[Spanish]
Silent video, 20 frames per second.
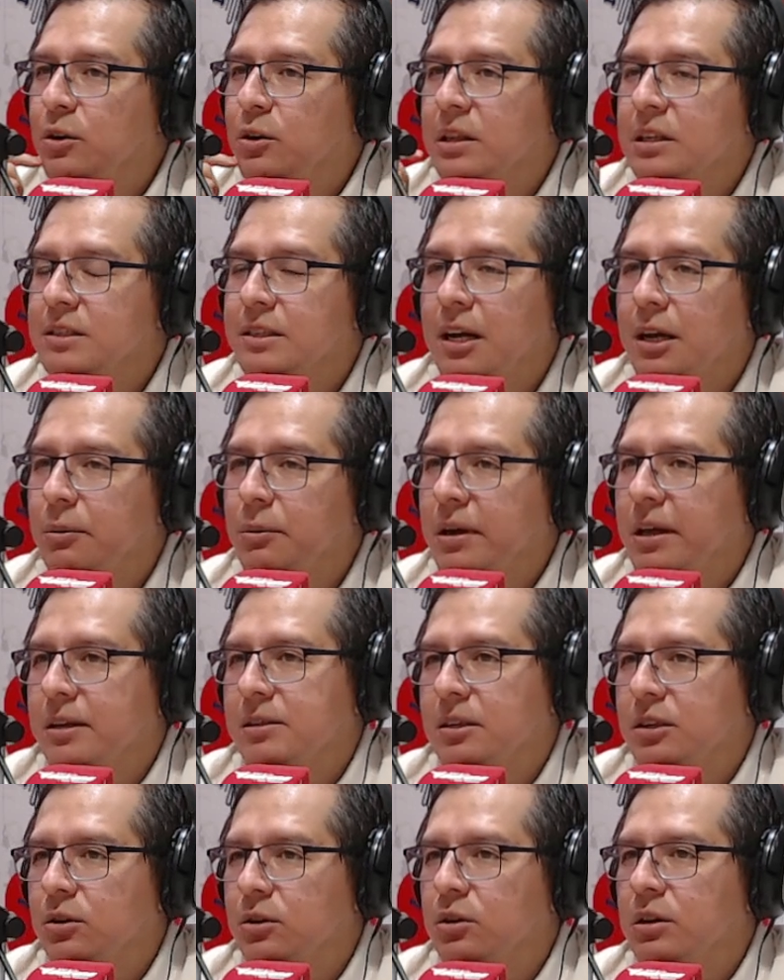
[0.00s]
y decir, a ver,
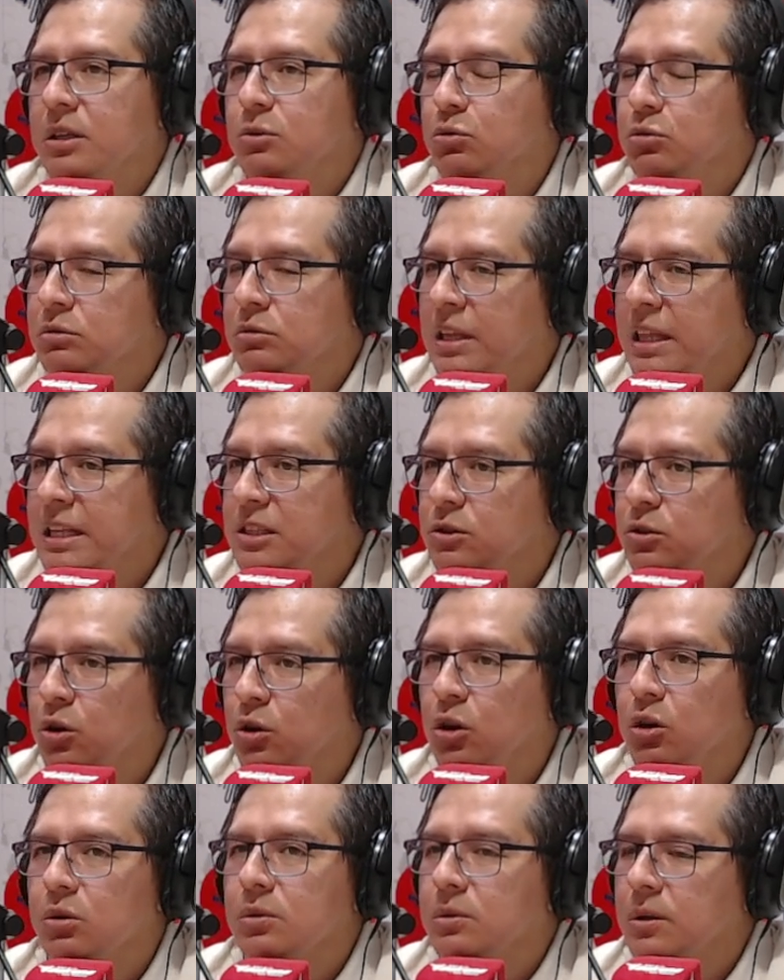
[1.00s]
señores, ustedes
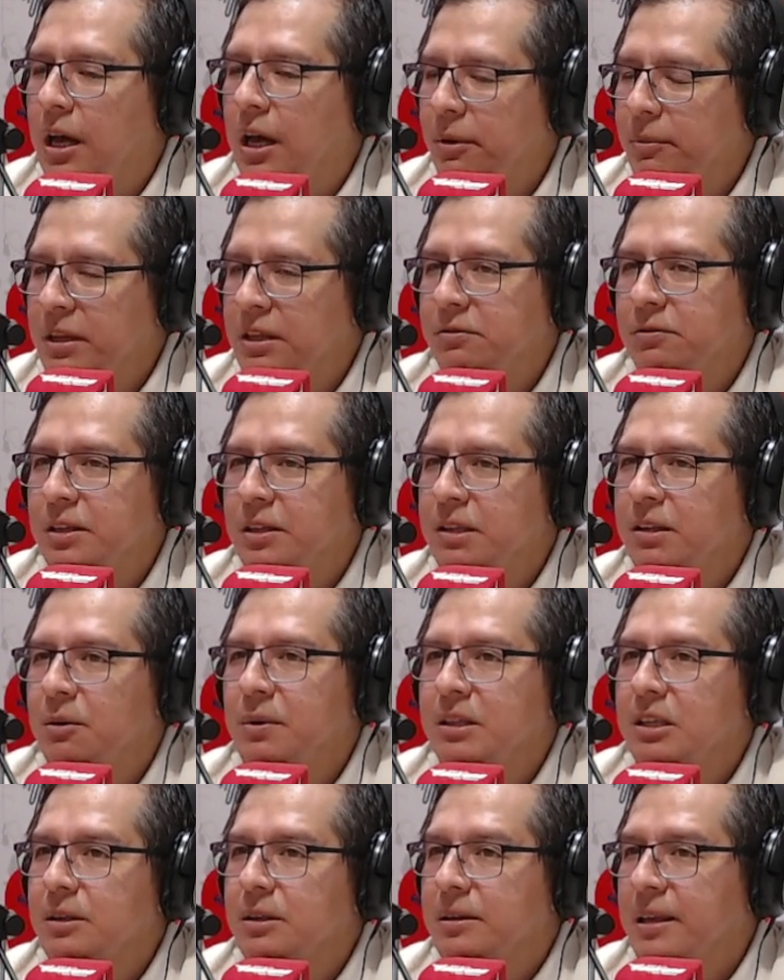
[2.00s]
no, a ver,
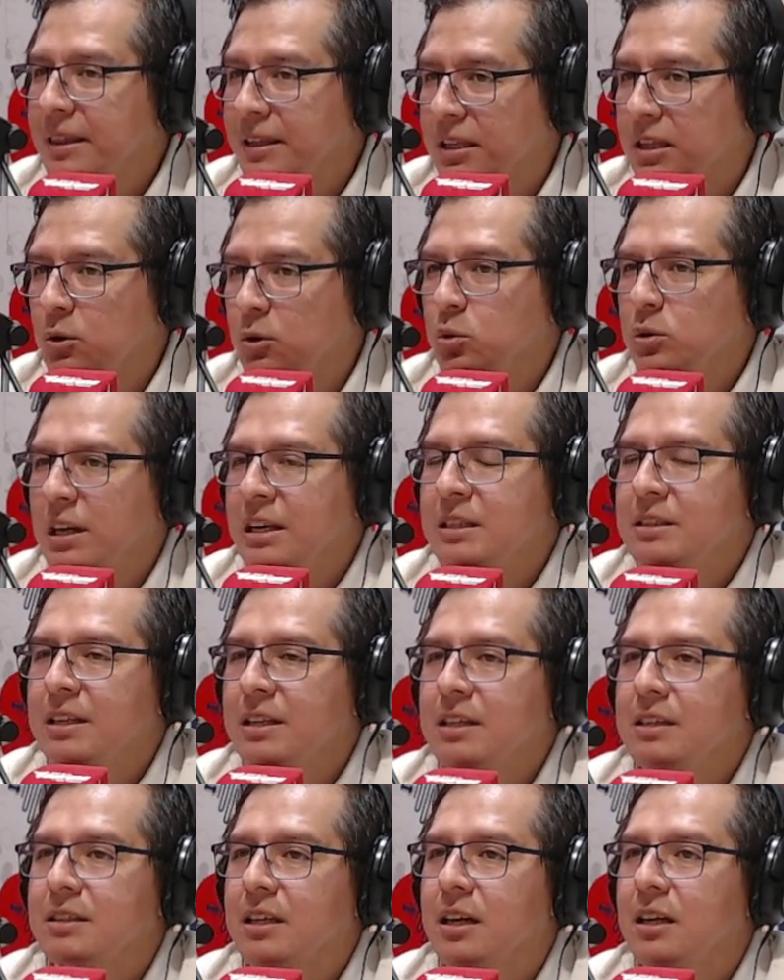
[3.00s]
definitivamente ya tienen una
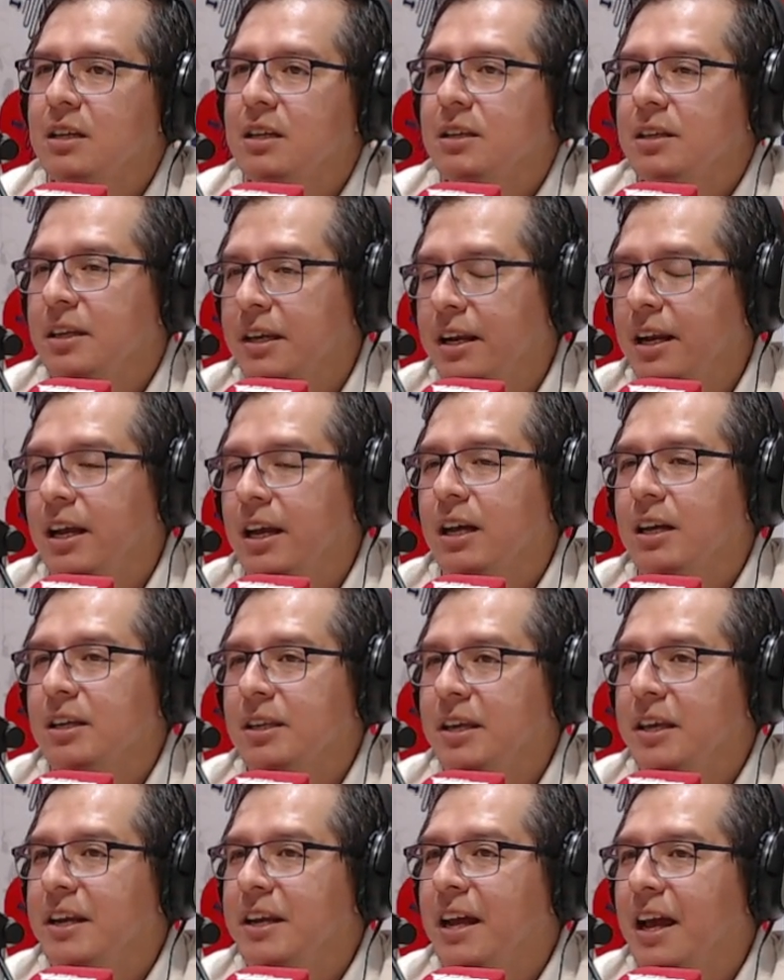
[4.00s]
licencia. ¿Quieren,
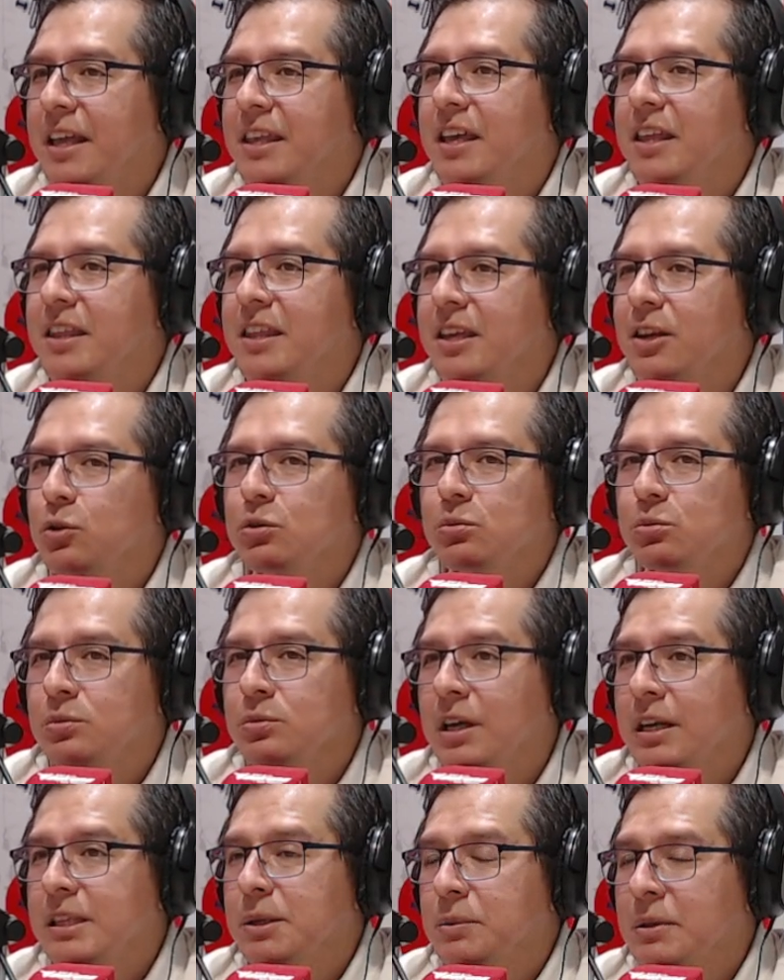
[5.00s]
quieren añadir
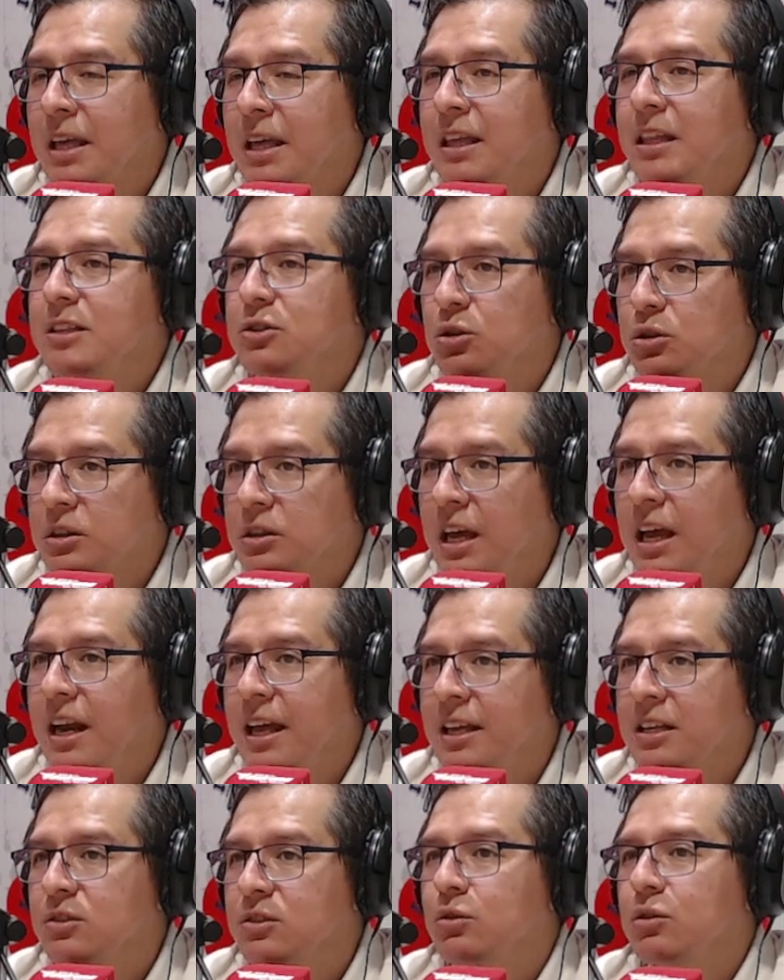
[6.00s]
una actividad adicional
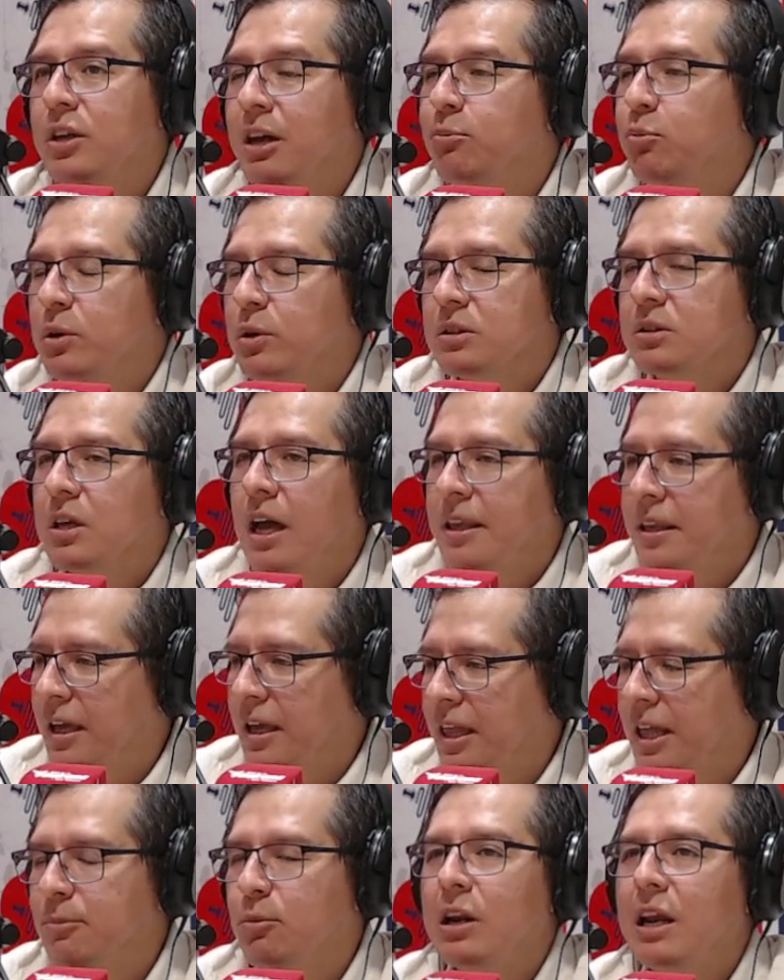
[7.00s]
a eso? Ya, pues
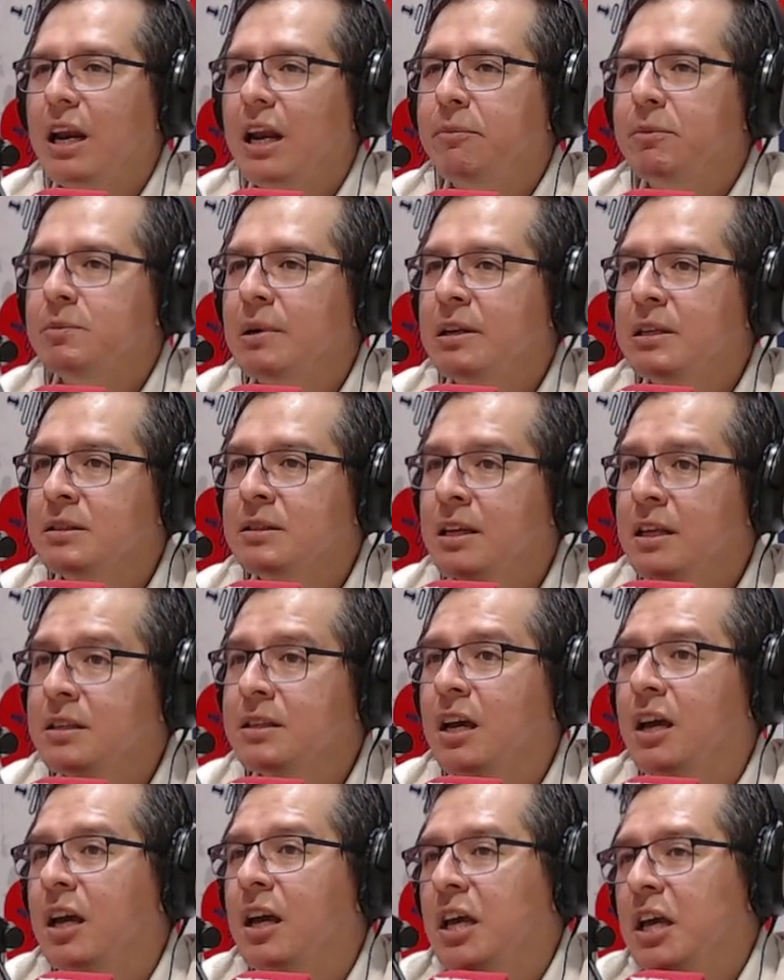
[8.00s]
añadámosle la misma
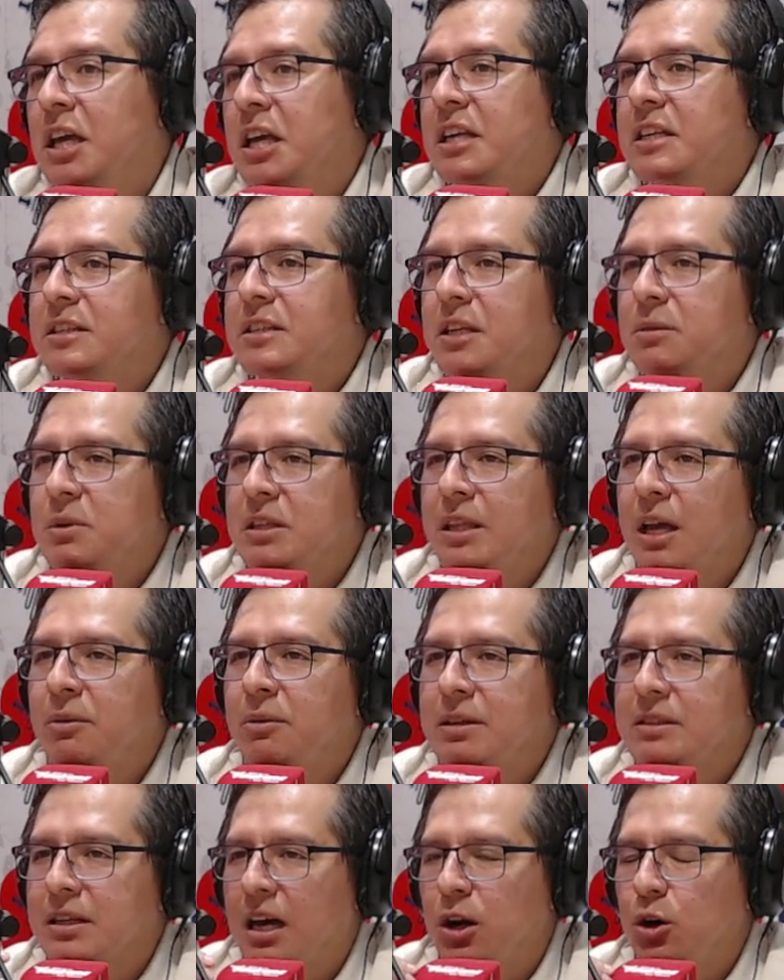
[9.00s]
licencia y se
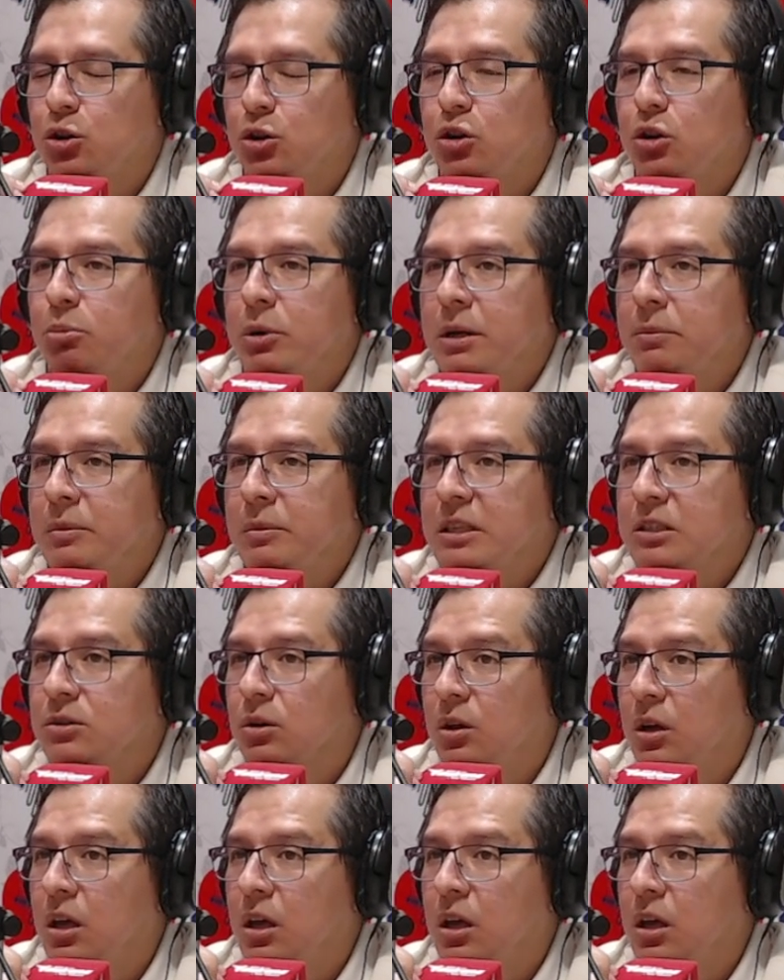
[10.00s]
evitaban sacar otro permiso.